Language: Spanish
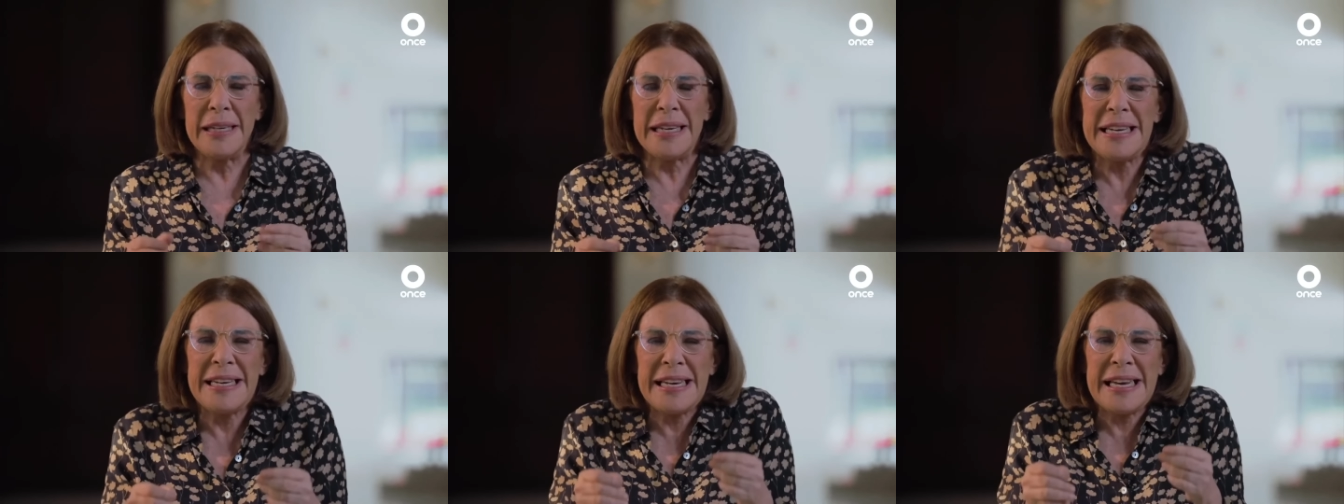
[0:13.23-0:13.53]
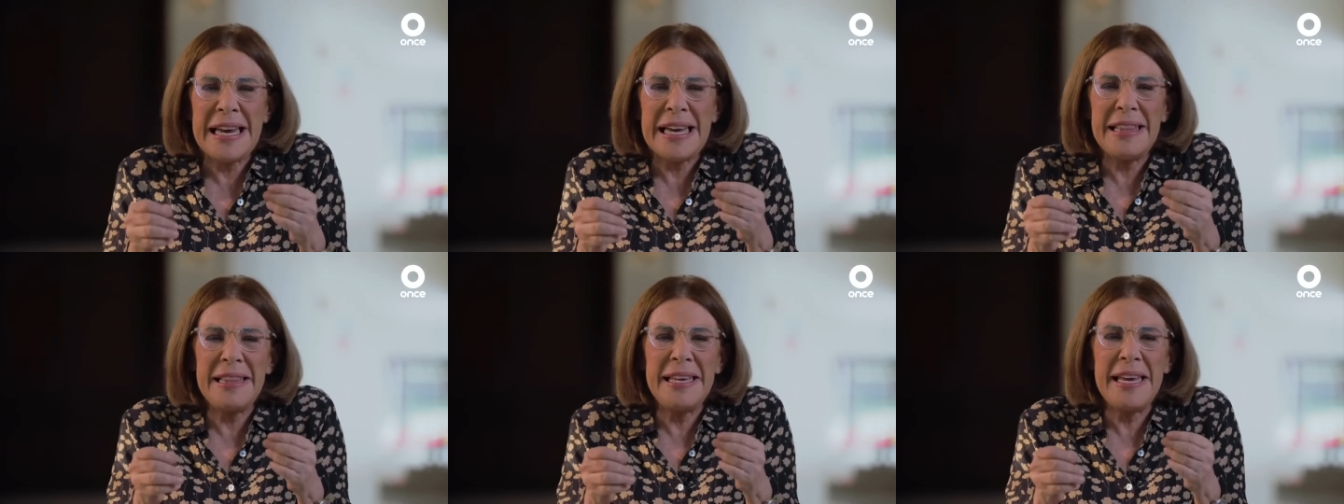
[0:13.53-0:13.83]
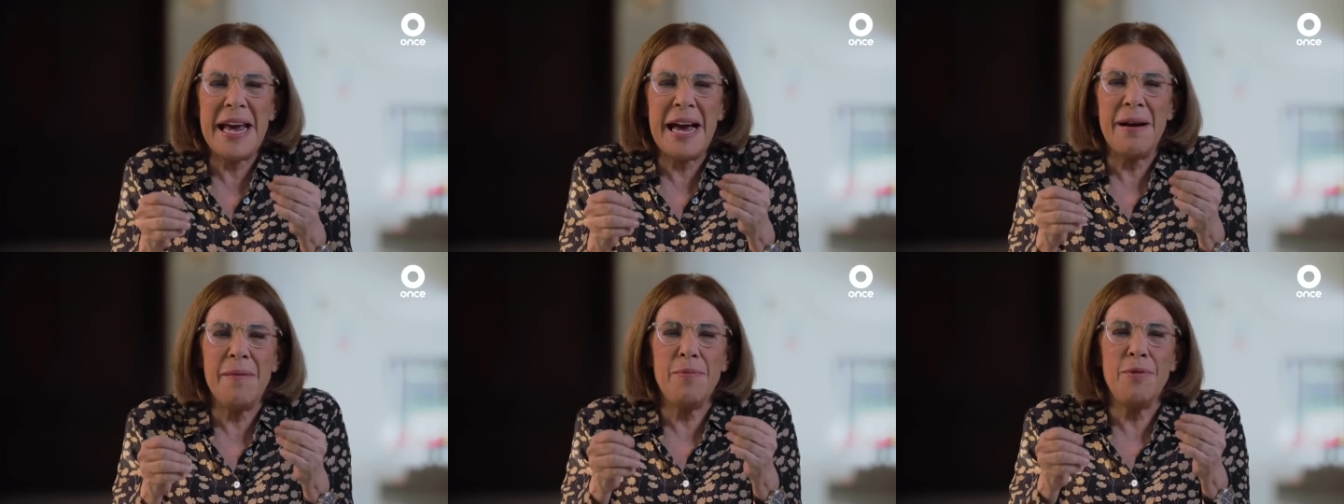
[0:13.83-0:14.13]
¿Y qué
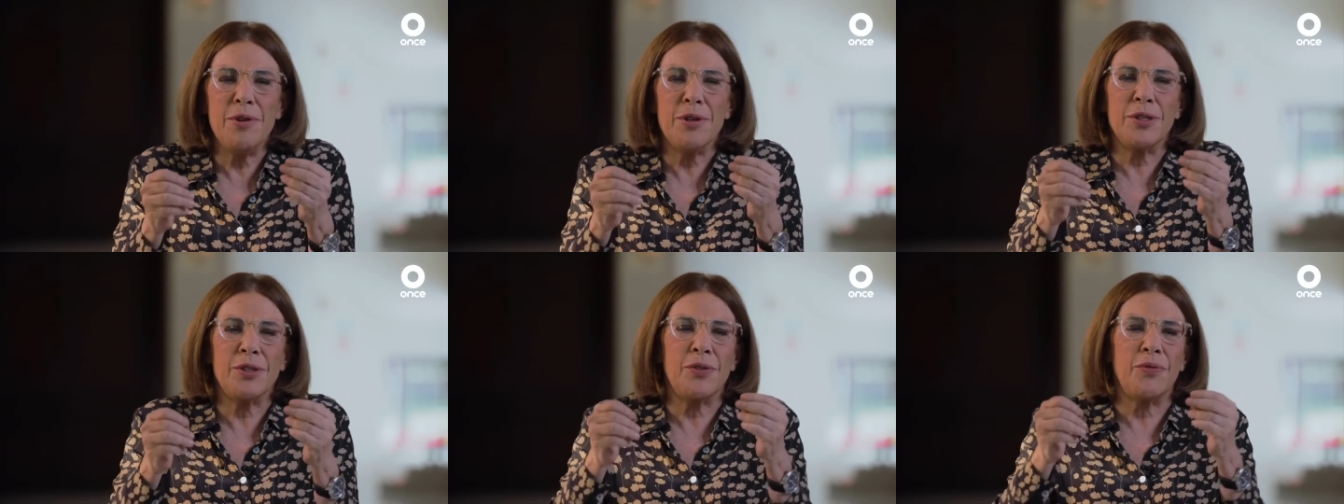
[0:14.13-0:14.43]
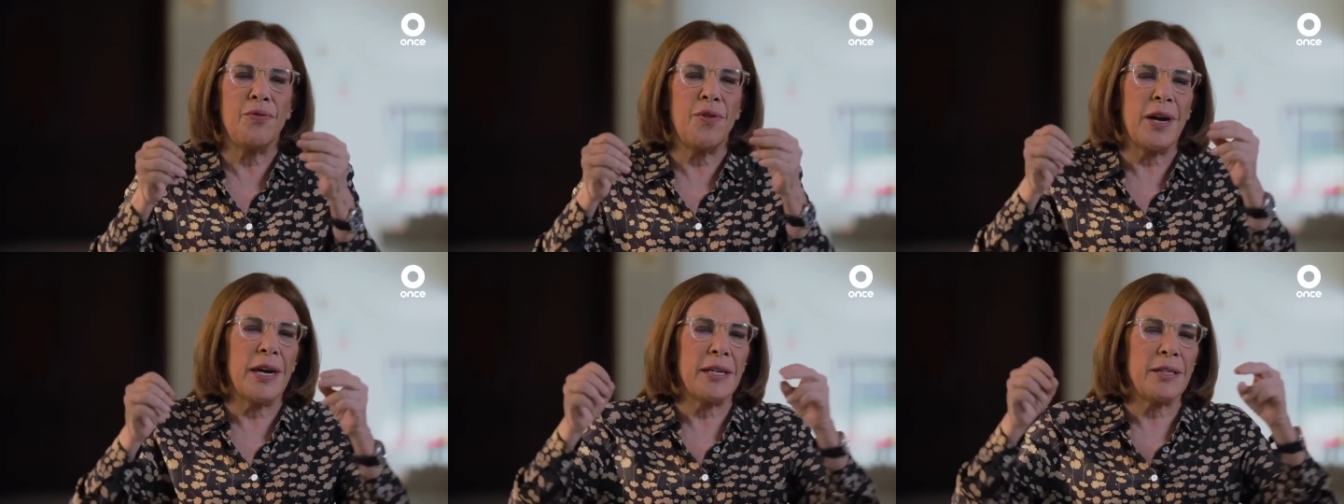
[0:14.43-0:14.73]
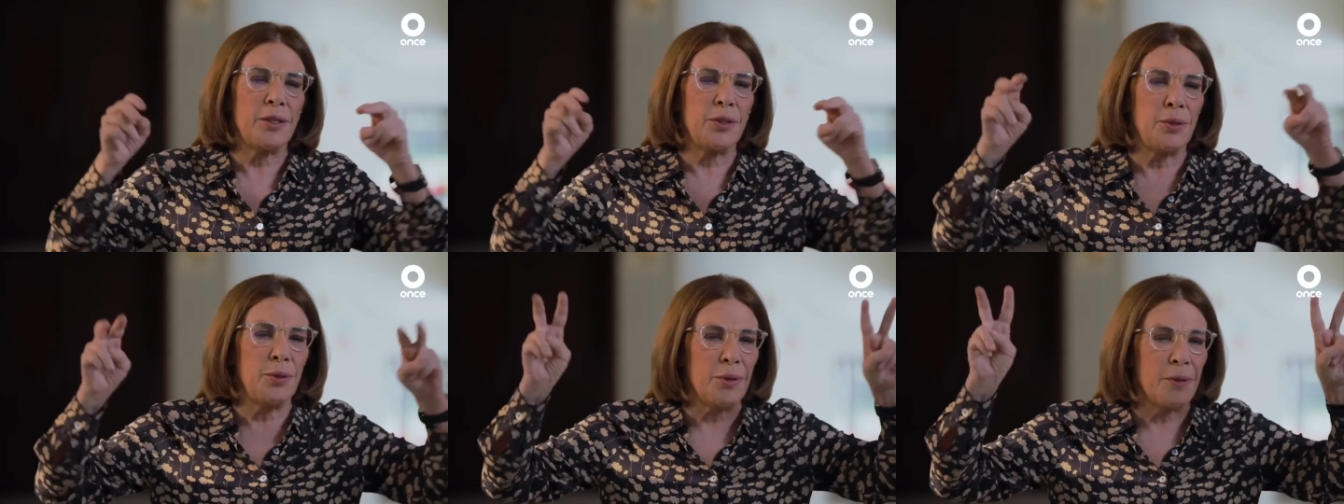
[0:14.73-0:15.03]
diablos fue
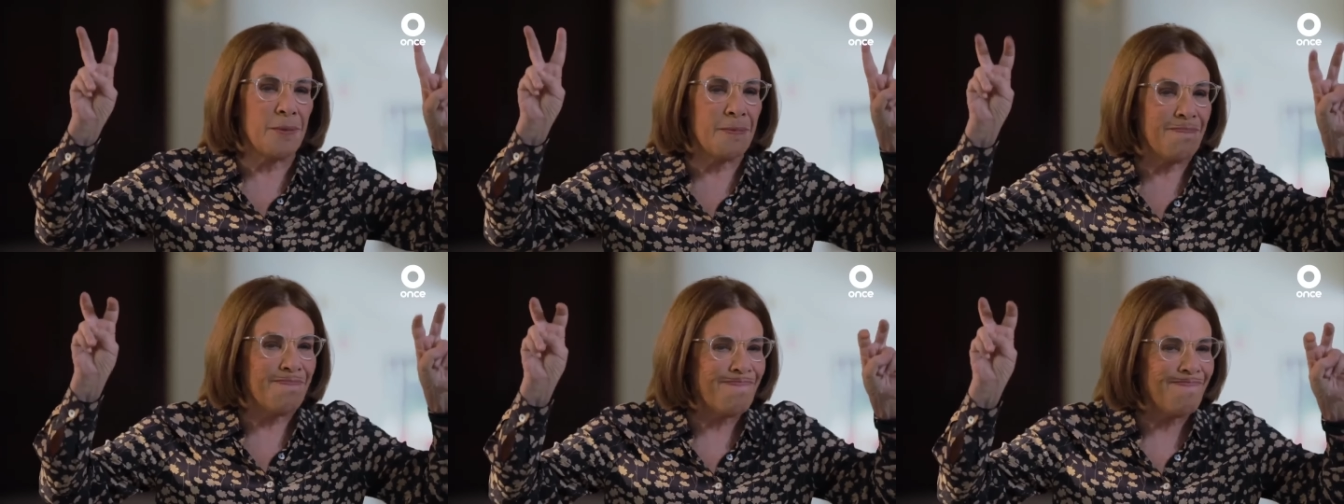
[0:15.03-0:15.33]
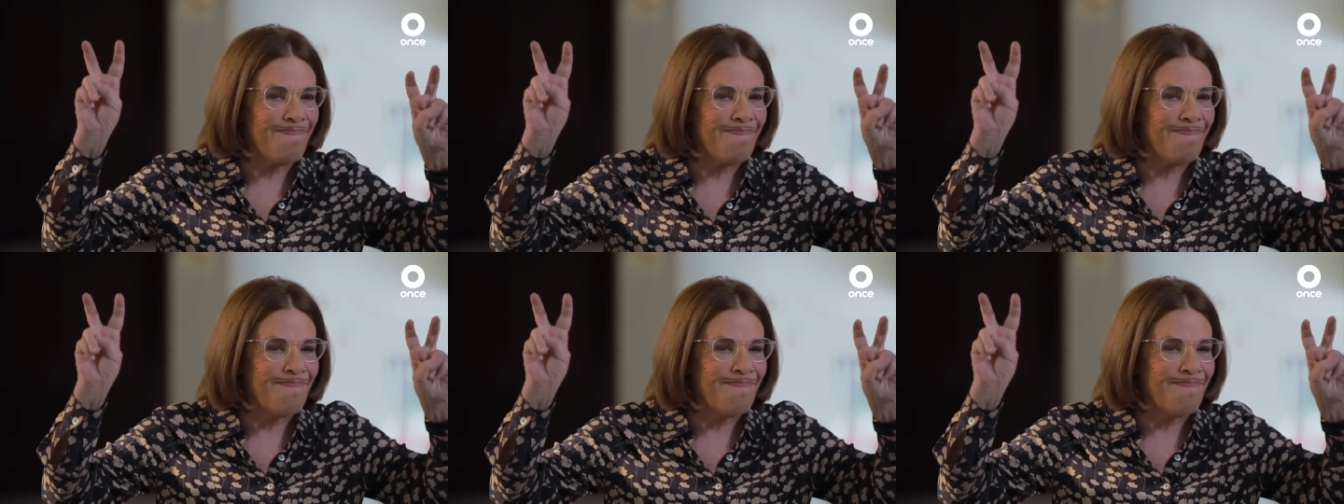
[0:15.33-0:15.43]
su